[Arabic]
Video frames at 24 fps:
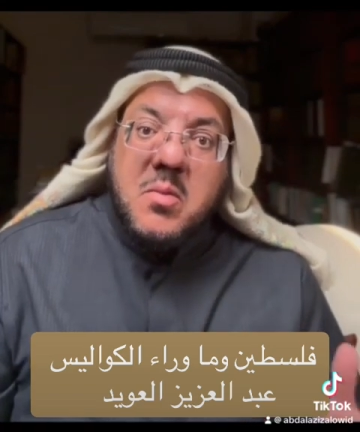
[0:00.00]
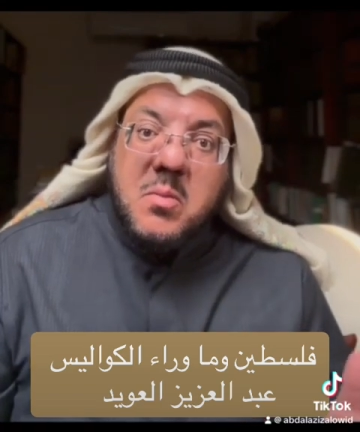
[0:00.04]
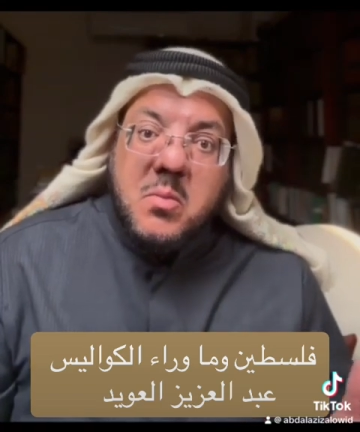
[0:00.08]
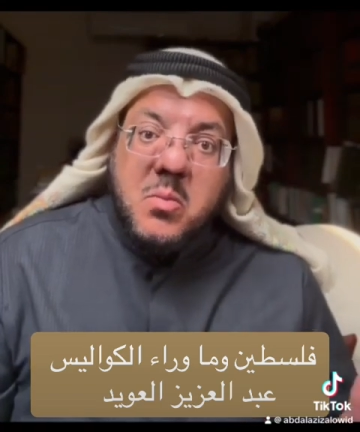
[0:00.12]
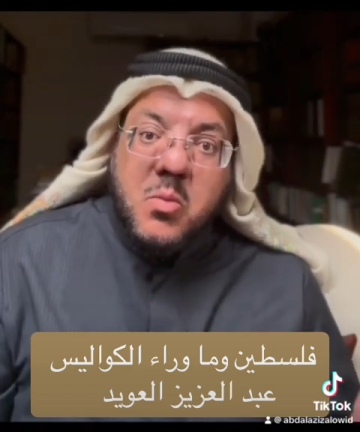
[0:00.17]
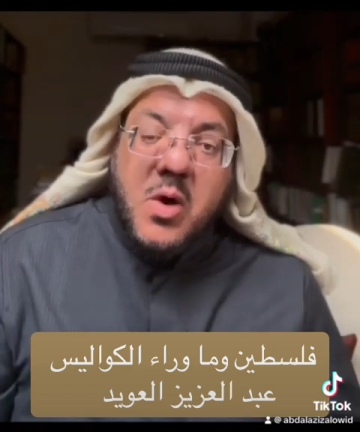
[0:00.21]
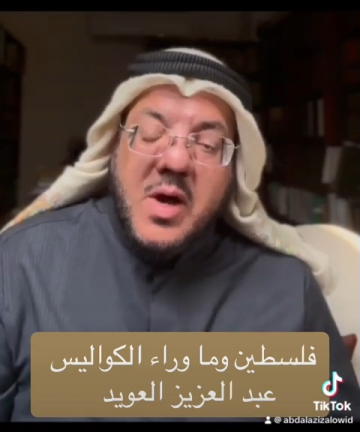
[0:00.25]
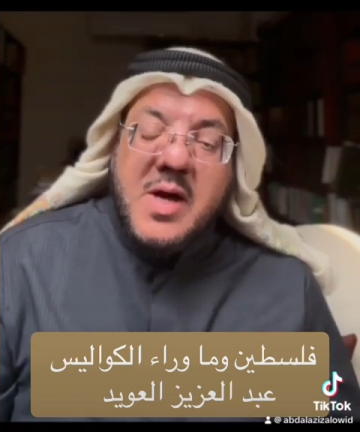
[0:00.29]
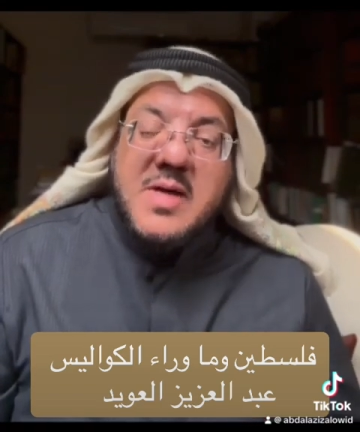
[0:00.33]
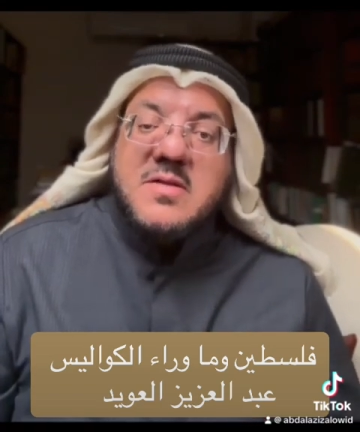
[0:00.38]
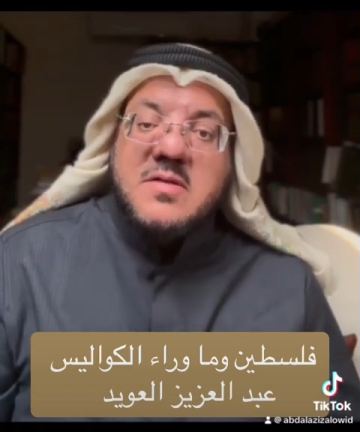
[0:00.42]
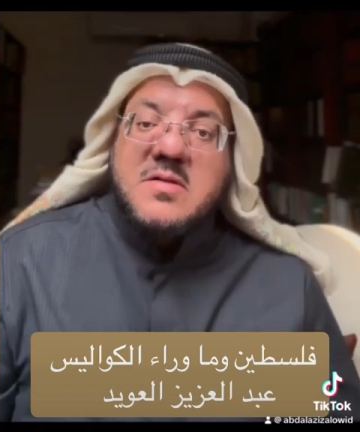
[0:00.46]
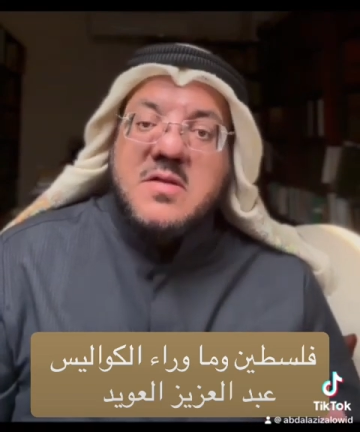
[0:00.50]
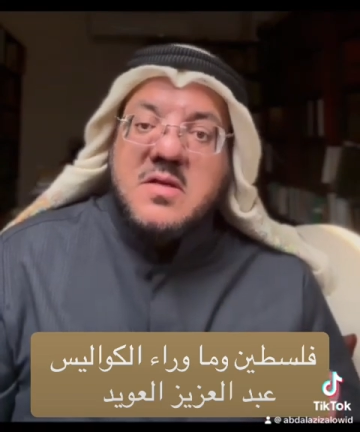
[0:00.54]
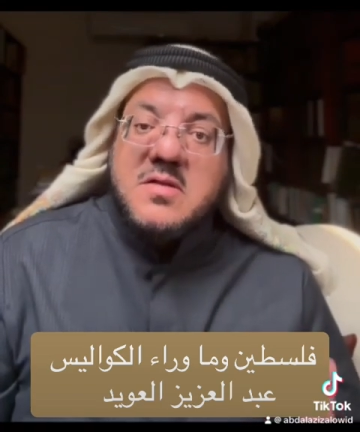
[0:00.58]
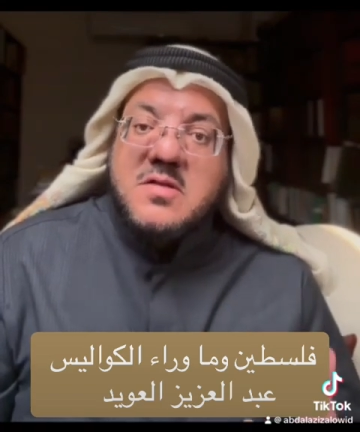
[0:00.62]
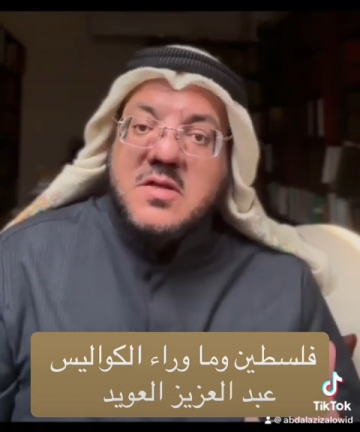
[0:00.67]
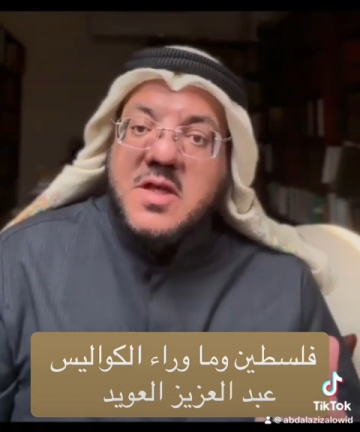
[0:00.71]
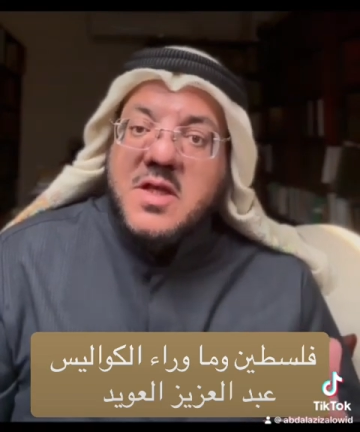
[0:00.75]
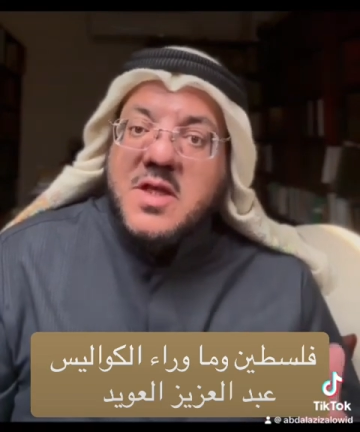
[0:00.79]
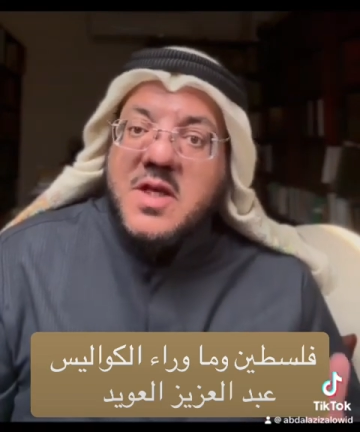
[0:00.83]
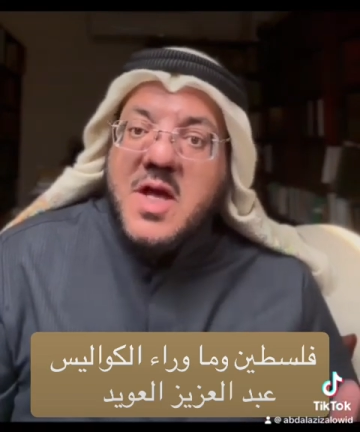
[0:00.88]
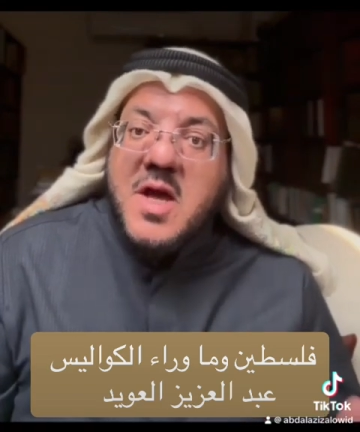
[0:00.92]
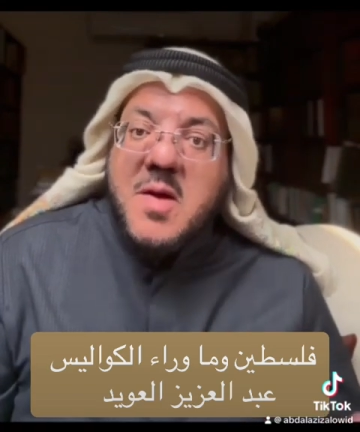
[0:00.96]

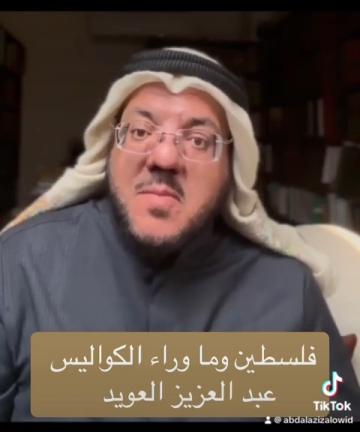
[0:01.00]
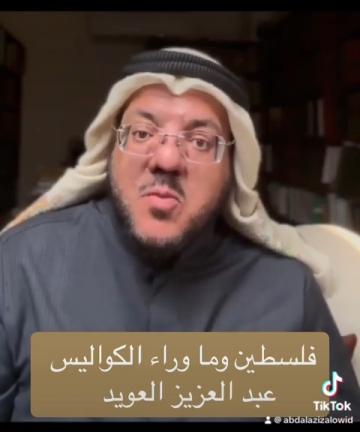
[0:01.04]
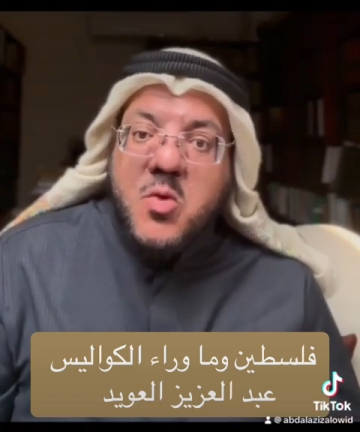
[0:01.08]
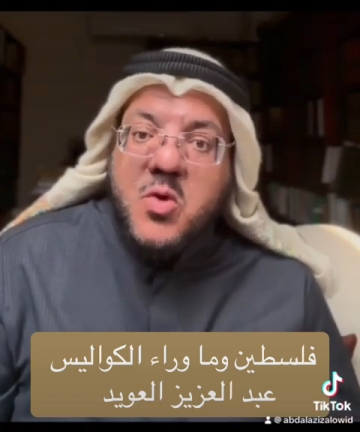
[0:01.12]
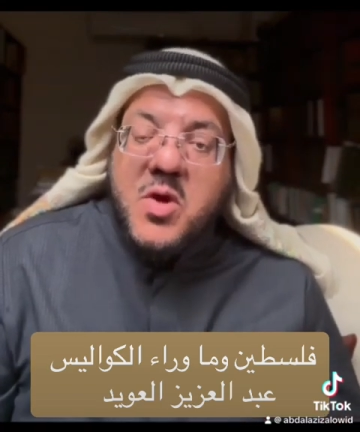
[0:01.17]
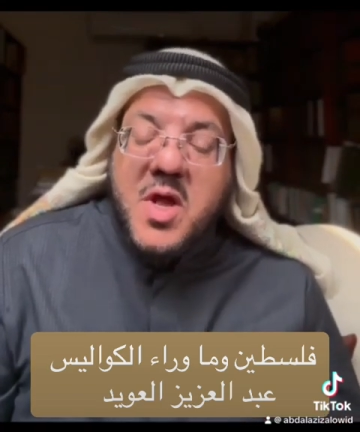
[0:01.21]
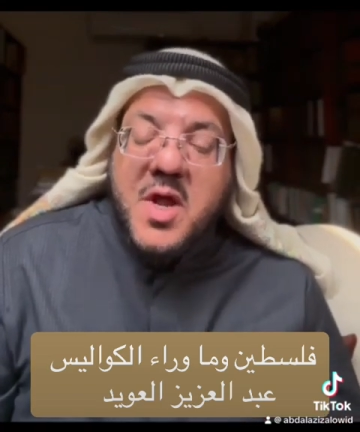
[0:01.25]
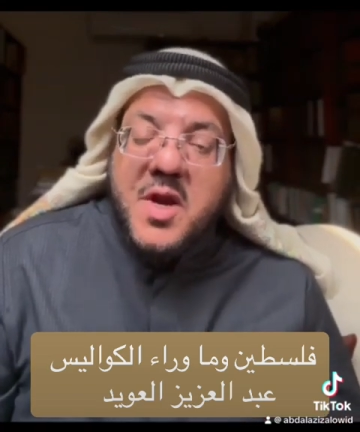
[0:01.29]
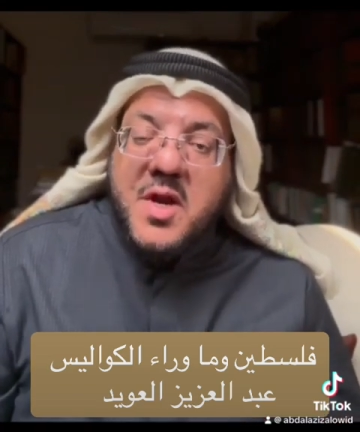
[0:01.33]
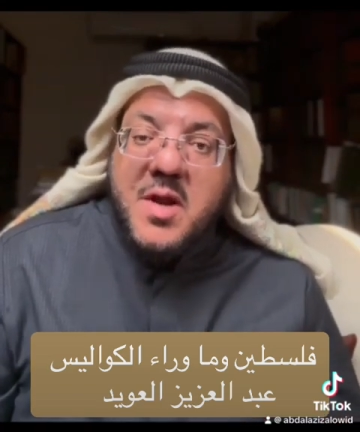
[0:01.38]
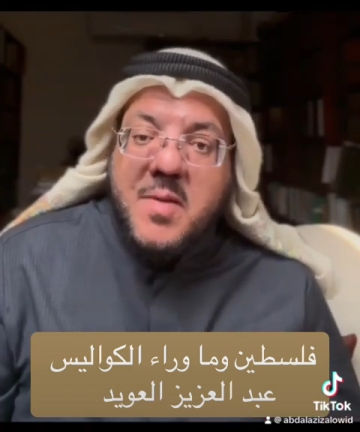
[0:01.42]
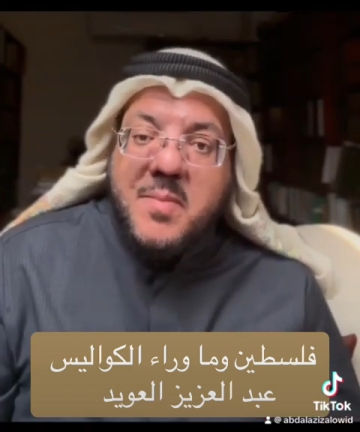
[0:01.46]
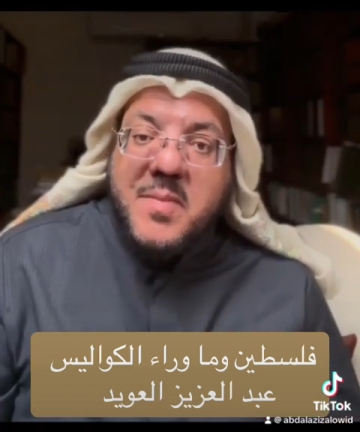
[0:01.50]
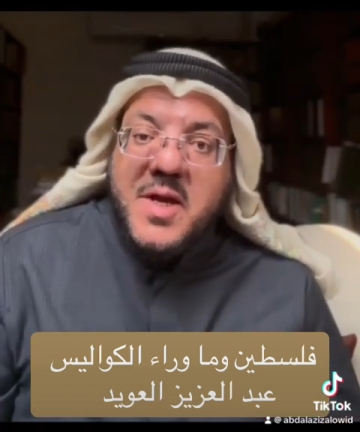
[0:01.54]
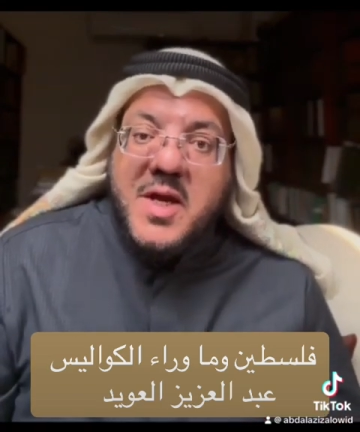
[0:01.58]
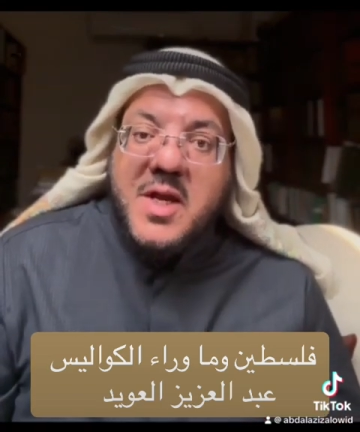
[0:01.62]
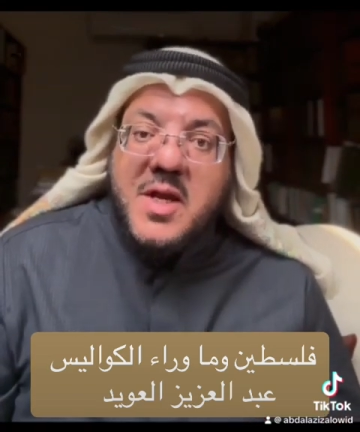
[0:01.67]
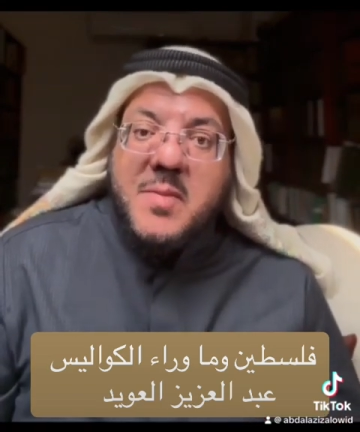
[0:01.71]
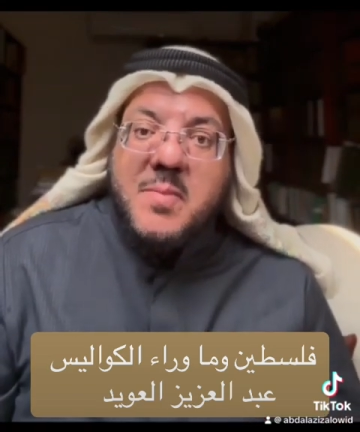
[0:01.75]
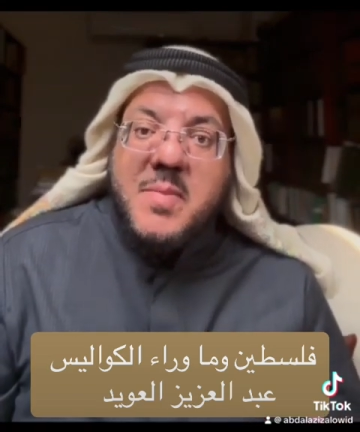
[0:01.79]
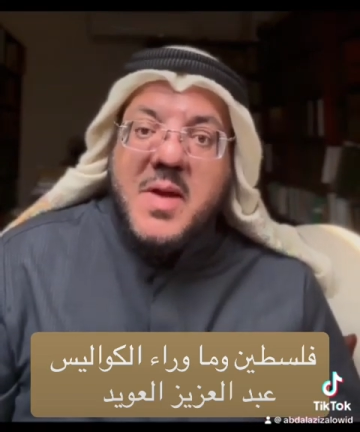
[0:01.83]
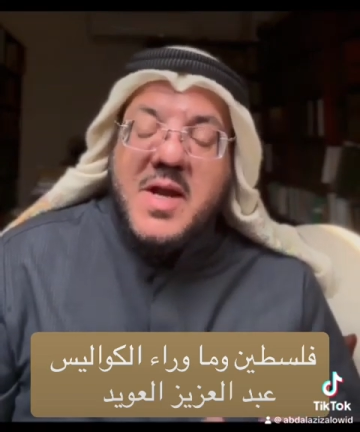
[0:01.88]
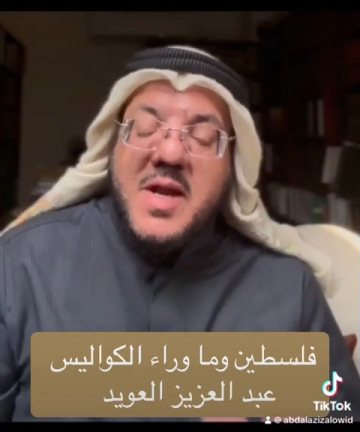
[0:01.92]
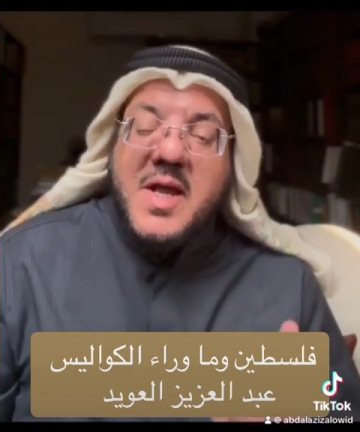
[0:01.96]
معززين
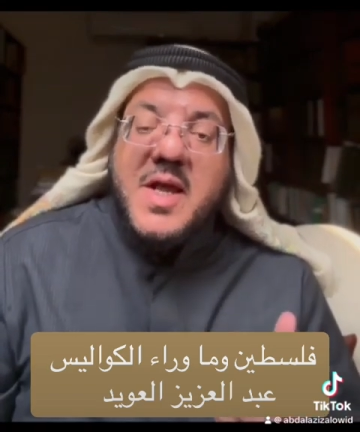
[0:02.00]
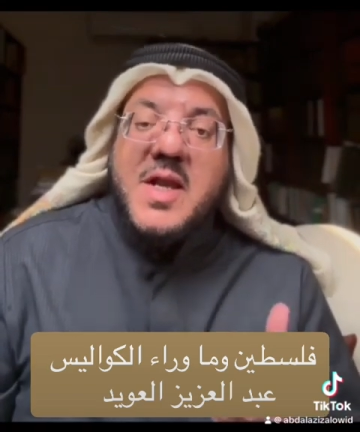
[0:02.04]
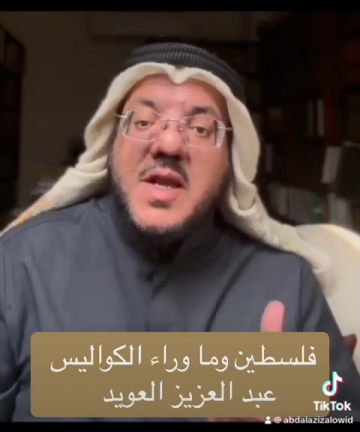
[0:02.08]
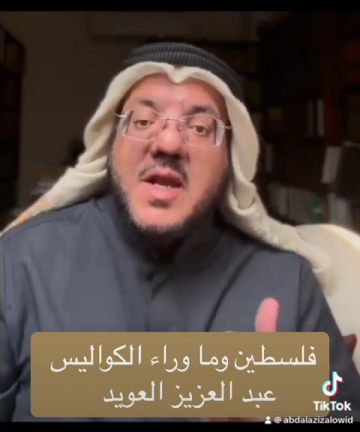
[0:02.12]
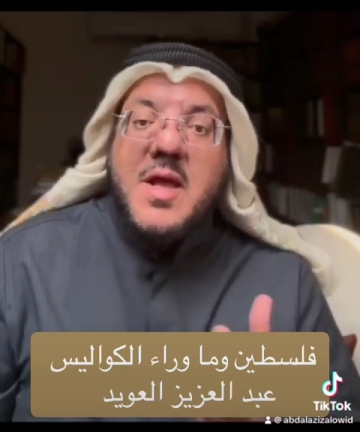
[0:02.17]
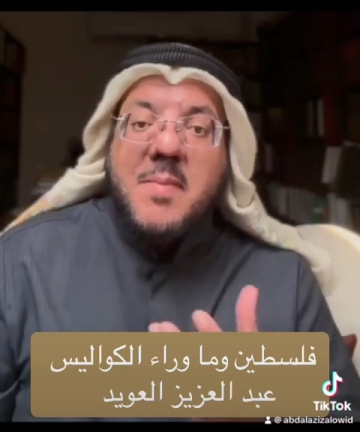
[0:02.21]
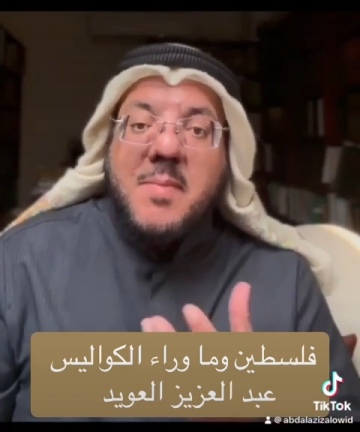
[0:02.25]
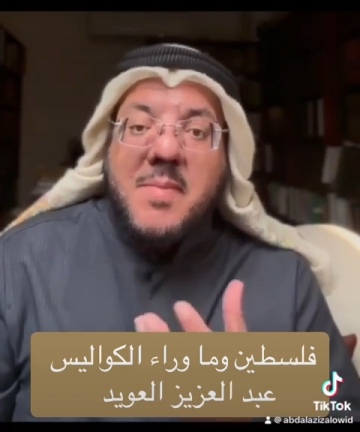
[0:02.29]
مكرمين بل إن